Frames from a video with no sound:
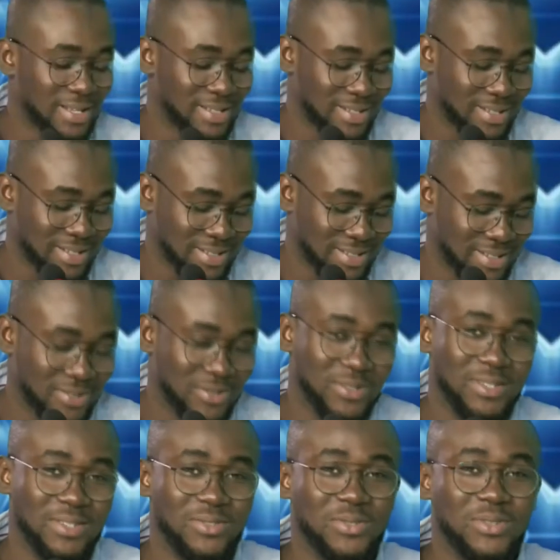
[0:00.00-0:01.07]

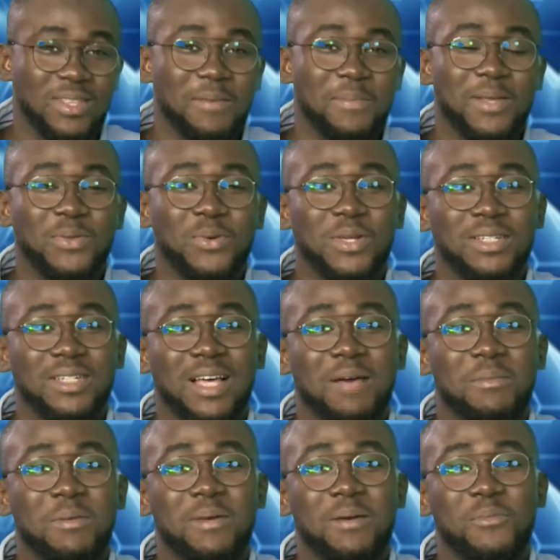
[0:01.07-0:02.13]
ce sont des pathologies
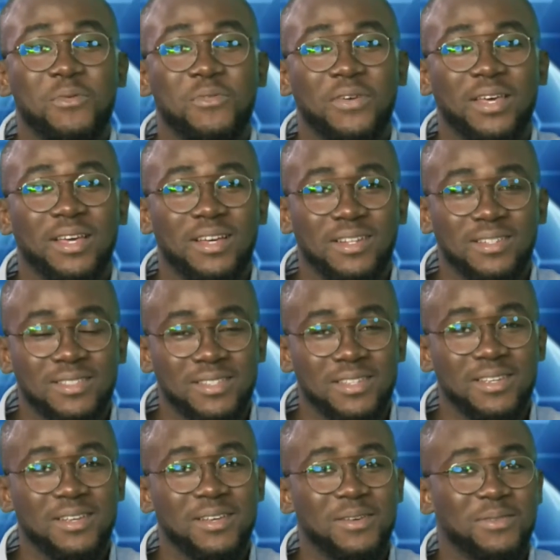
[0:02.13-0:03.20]
quand même un peu fréquentes.
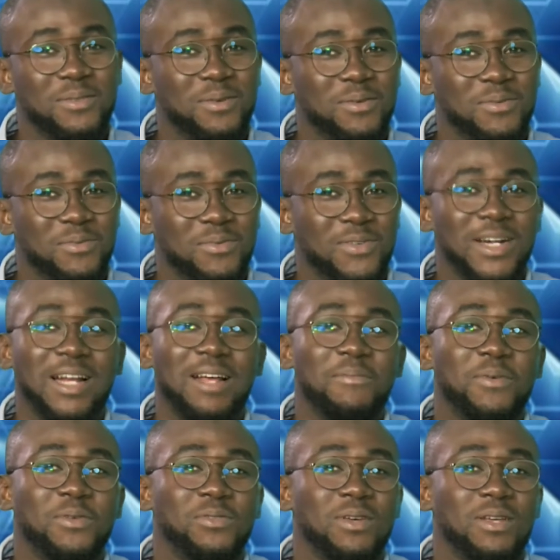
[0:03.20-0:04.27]
Donc vous voyez, la
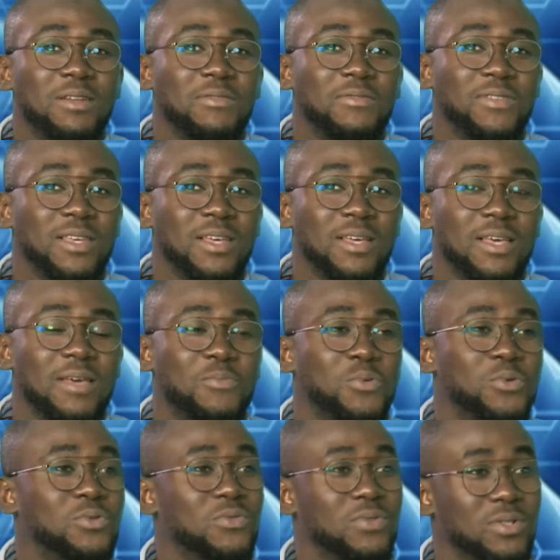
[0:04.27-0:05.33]
personne vient, et
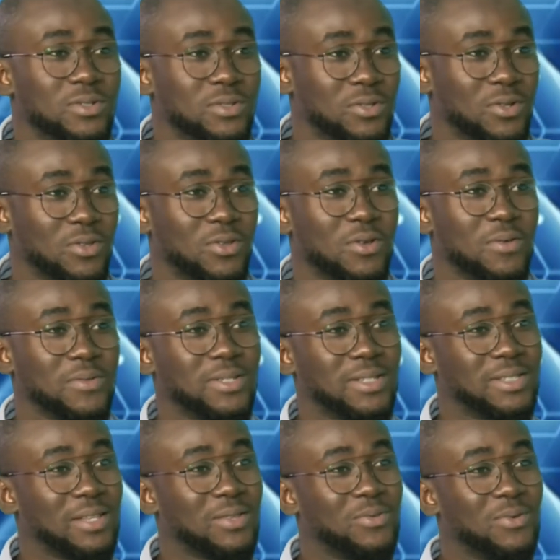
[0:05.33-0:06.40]
puis souvent, docteur,
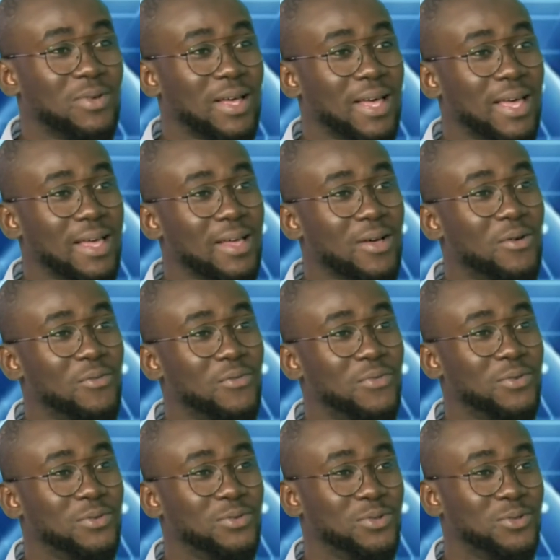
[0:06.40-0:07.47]
cette douleur est
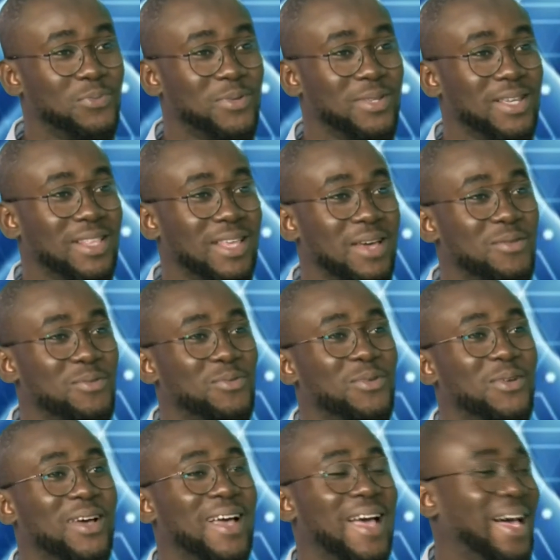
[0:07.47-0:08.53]
confondue peut-être à une
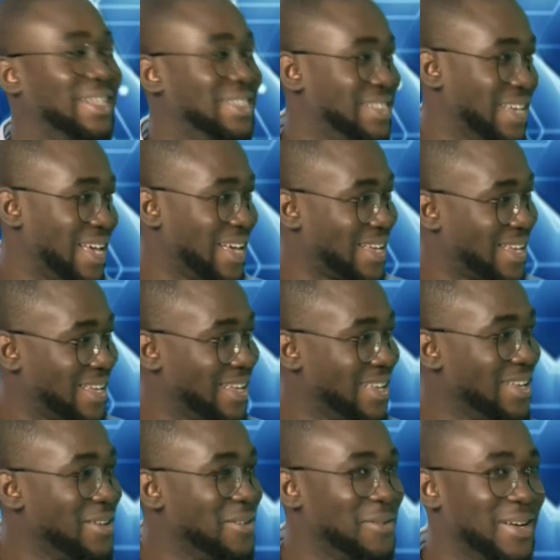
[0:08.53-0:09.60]
douleur cardiaque. Bien
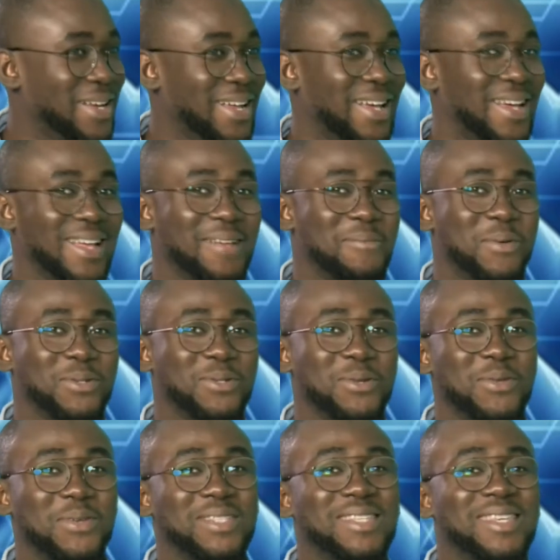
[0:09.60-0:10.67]
sûr. Voilà, la personne
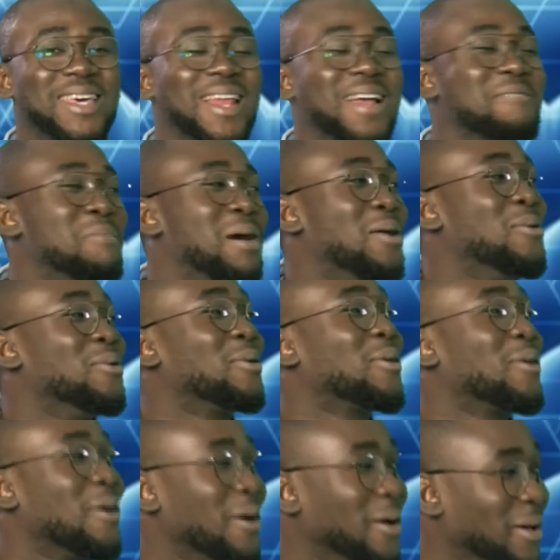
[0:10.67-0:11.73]
te dit qu'elle a mal au,
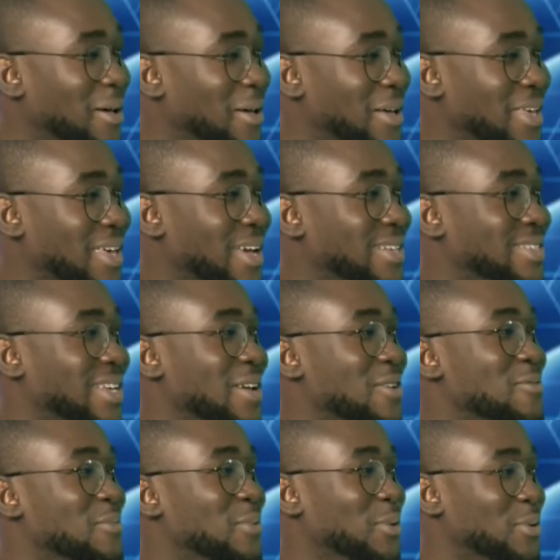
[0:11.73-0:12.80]
cœur, qu'elle
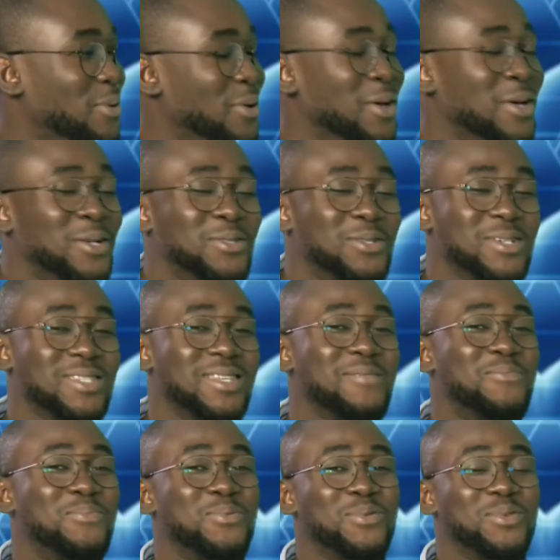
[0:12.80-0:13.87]
ah Donc c'est
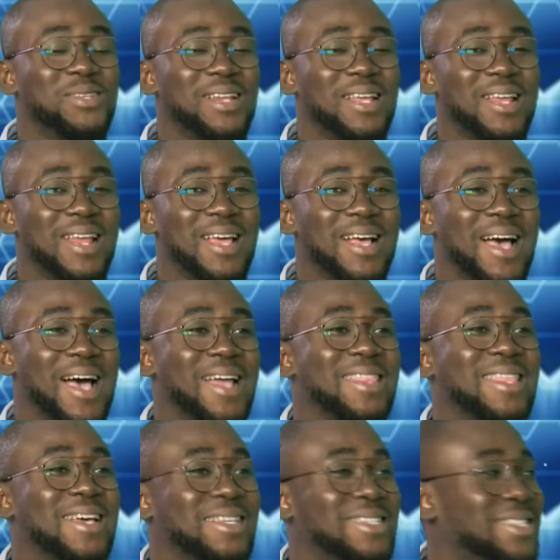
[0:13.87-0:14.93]
plus les, les
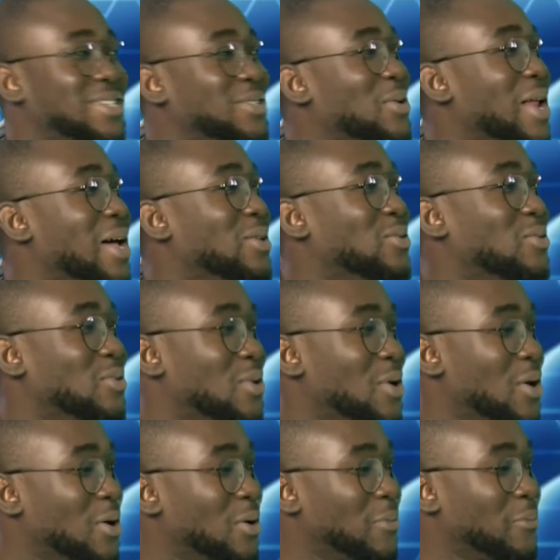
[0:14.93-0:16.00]
caractéristiques de la
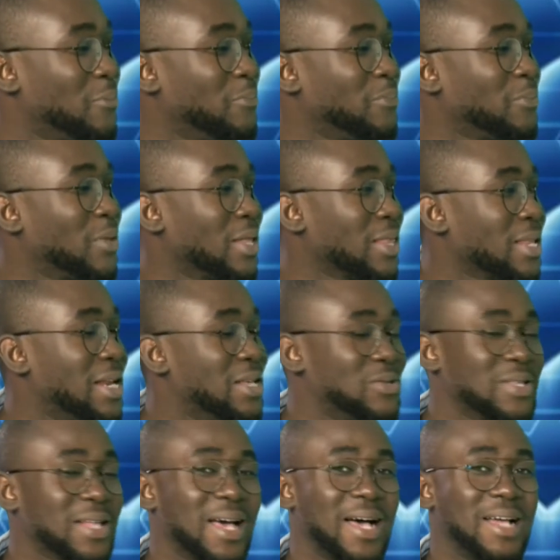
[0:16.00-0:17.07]
douleur Mm, les
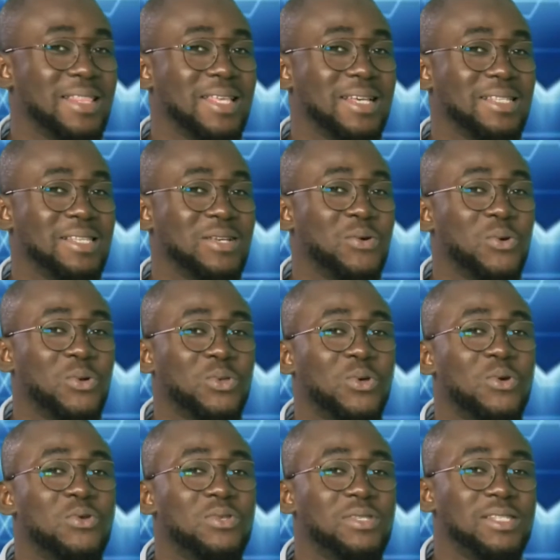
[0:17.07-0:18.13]
autres caractéristiques autres
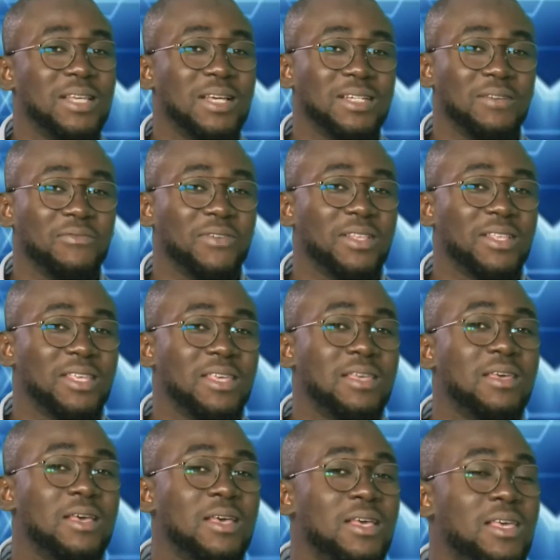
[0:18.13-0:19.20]
que le siège en fait
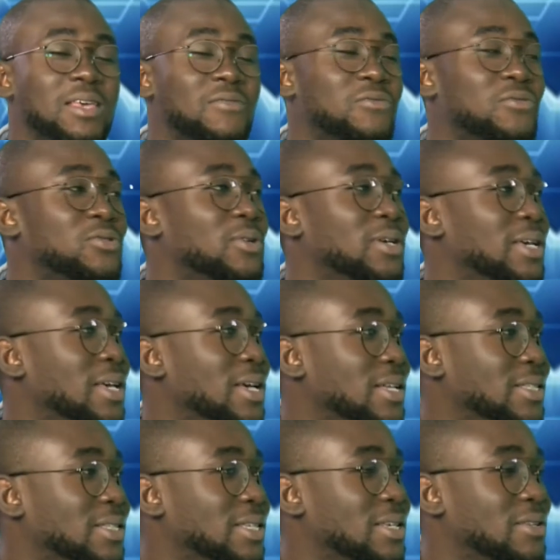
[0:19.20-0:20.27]
qui, qui vous
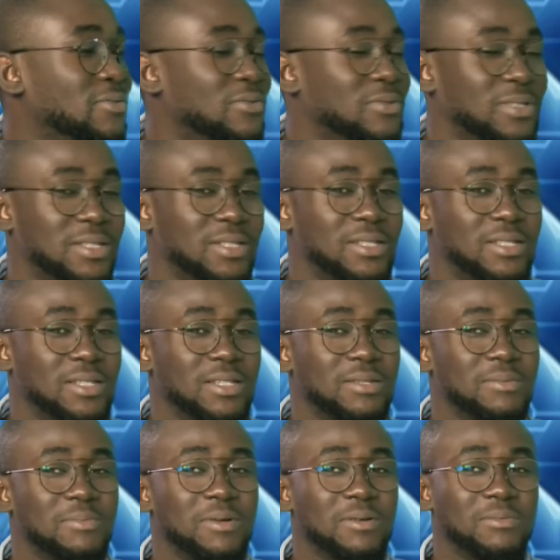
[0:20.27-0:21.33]
oriente, qui vous
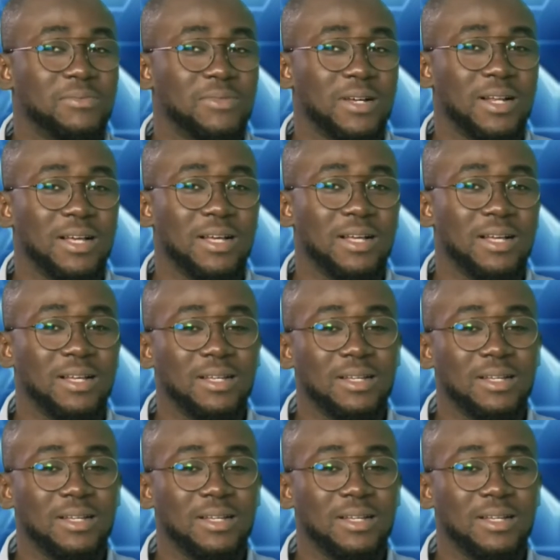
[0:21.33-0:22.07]
dit bon voilà